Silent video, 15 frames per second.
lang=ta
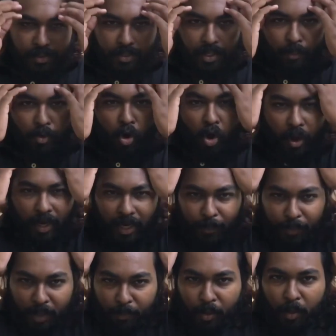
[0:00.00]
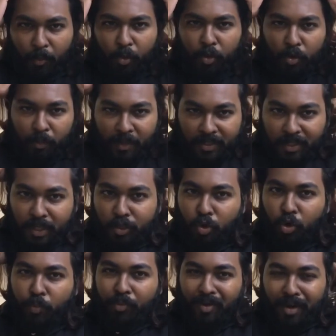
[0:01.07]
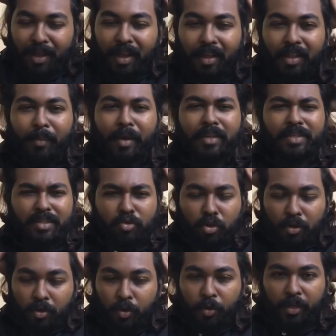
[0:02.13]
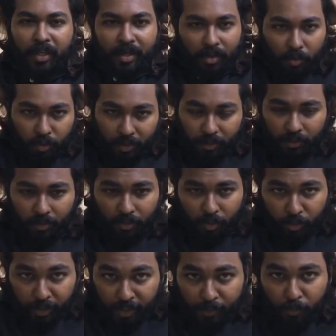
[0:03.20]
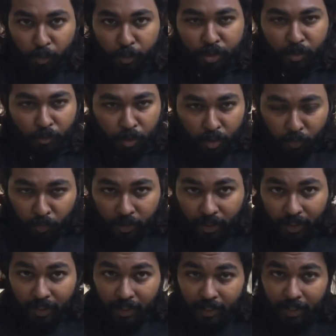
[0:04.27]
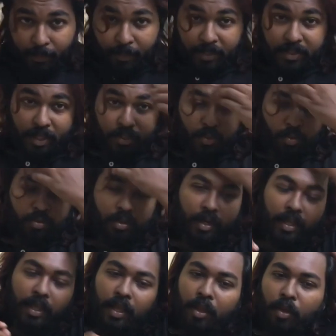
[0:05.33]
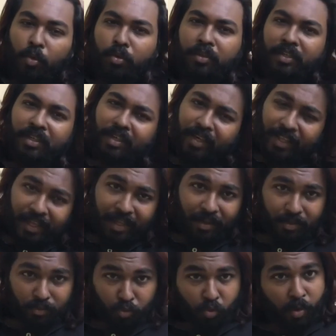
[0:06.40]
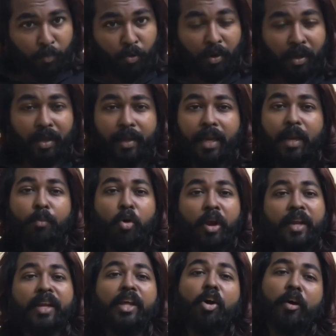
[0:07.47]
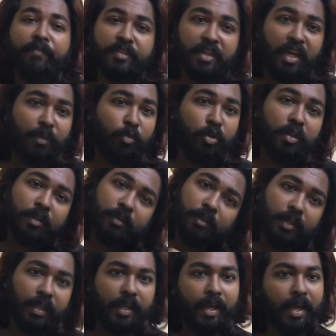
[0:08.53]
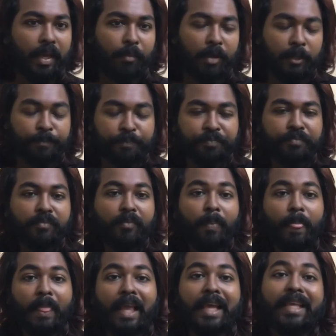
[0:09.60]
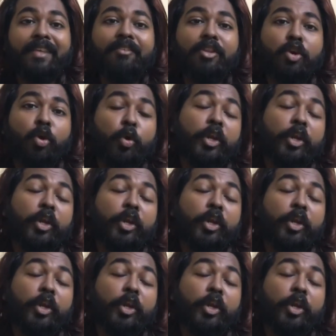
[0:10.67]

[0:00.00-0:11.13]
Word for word: ஜஸ்ட் நம்ம ஆயில் அப்ளை பண்ணும்போது ஒரு மசாஜ் கொடுப்போங்களே அந்த மாதிரி ஜஸ்ட் ஒரு ரொட்டீனாக ஒரு ரொட்டேட் மோஷன் மட்டும் ஒரு மசாஜ் கொடுத்துருங்க கொடுத்துட்டு நீங்கள் தூங்க போகலாம் இல்லை மார்னிங் நீங்கள் ஆஃபீஸ் கிளம்பும்போது நீங்கள் கிளம்பலாம் இது வந்து